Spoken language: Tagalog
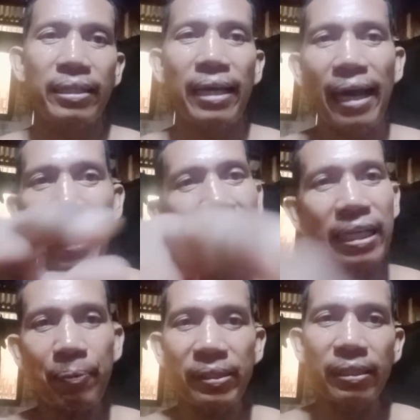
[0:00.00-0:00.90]

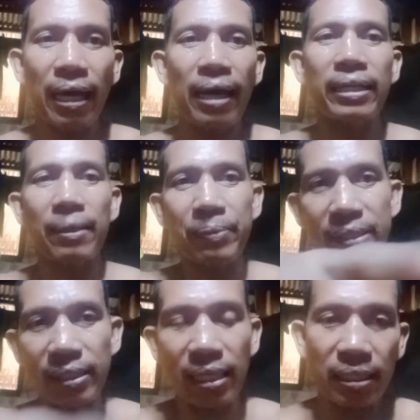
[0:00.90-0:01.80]
Hanapin, harapin
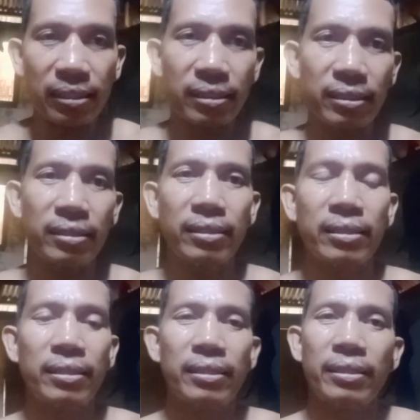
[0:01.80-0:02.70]
kita.
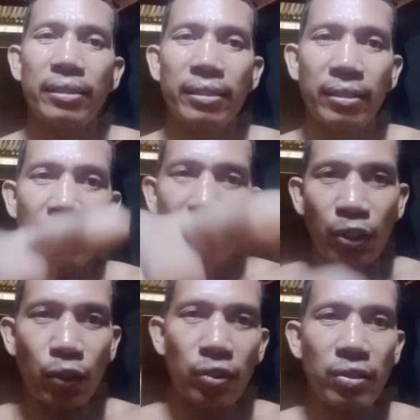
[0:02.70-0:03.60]

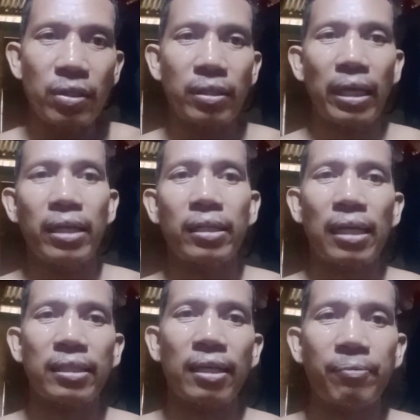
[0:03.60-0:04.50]
Doon, kay
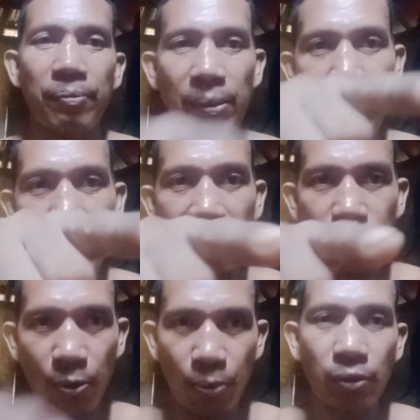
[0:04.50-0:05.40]
Tatang 50 Vlogs,
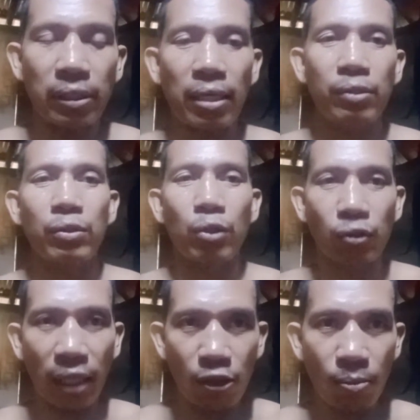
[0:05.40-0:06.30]
pupunta tayo doon. Doon
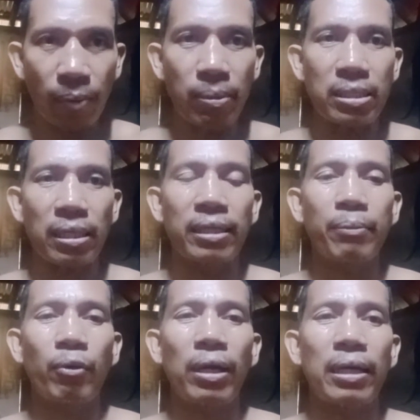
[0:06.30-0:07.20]
tayo magbasagan ng
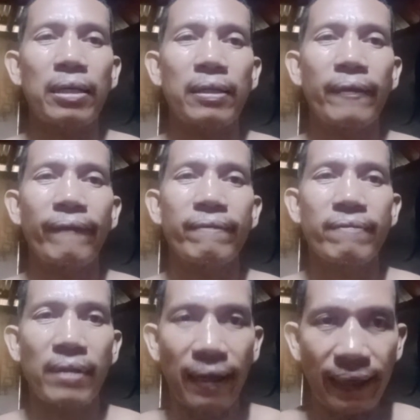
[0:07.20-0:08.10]
mukha.
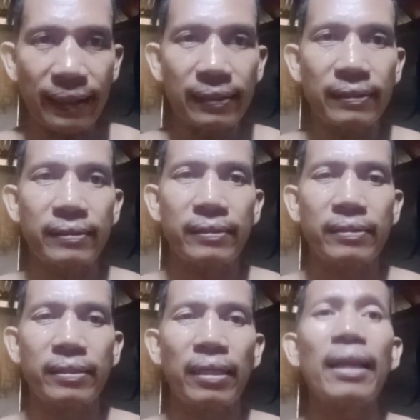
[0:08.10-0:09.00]
Ha? Ah,
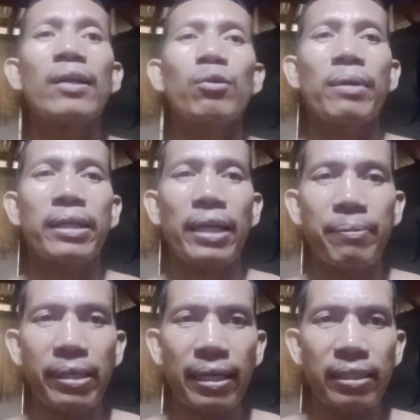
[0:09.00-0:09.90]
larong
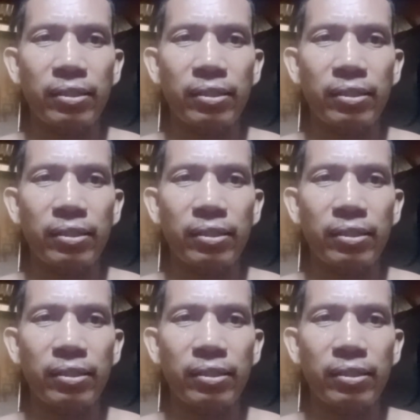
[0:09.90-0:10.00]
magkaibigan.